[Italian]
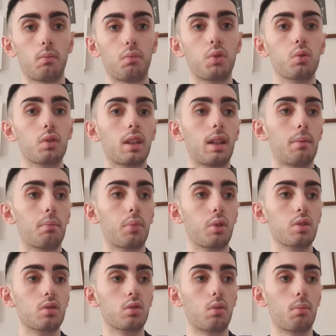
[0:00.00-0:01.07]
Più tempo,
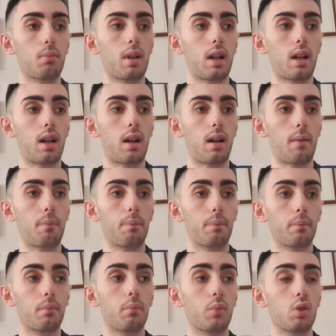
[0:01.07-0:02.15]
insomma,
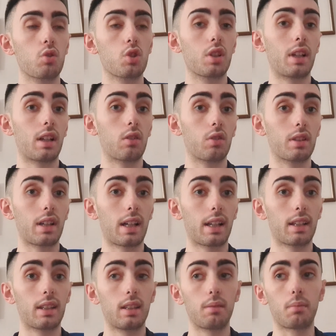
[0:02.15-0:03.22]
più usciranno
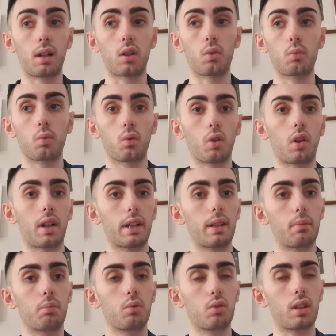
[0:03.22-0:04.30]
tardi, ma comunque anche
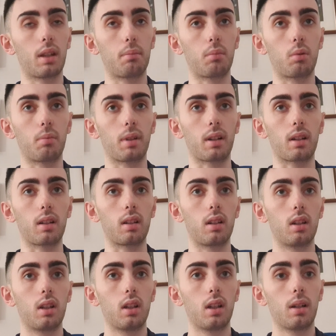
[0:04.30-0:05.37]
più tempo per,
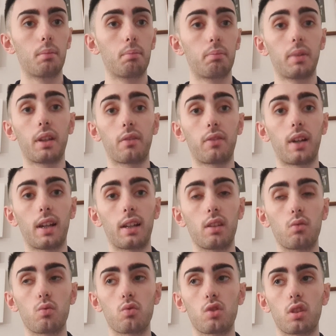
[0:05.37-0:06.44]
per farli
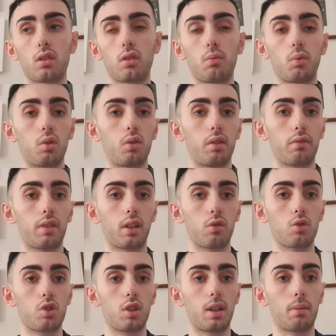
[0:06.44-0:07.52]
in un certo modo e farli
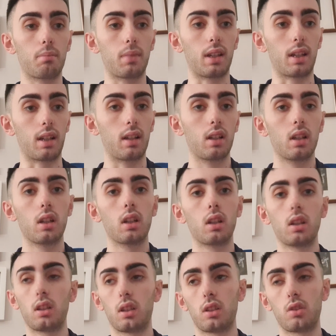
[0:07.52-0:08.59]
uscire bene.
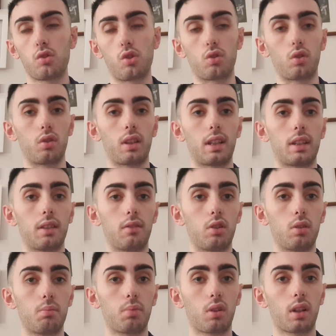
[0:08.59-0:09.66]
Ci sono tanti
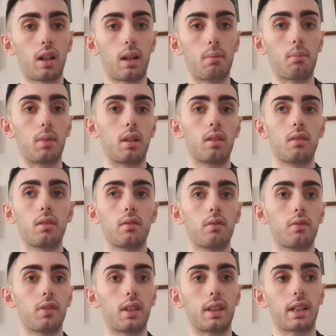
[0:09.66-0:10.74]
video in programma,
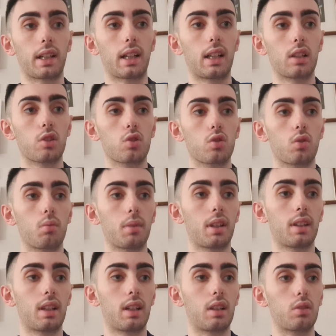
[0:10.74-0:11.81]
fatta calcio, come è
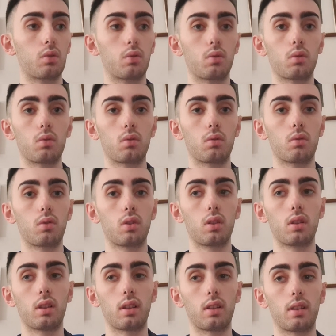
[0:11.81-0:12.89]
andato,
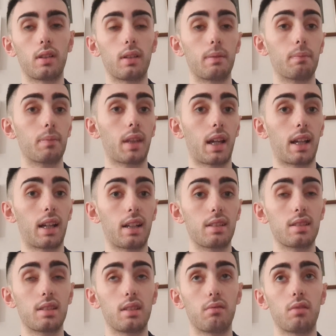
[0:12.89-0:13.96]
eh,
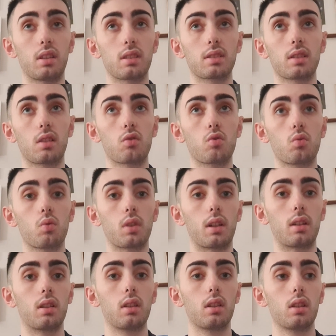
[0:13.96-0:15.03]
analisi di fine stagione,
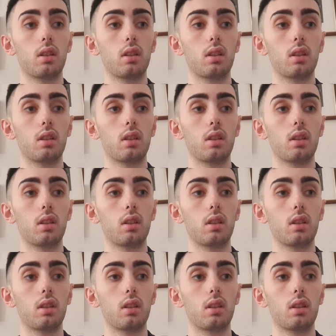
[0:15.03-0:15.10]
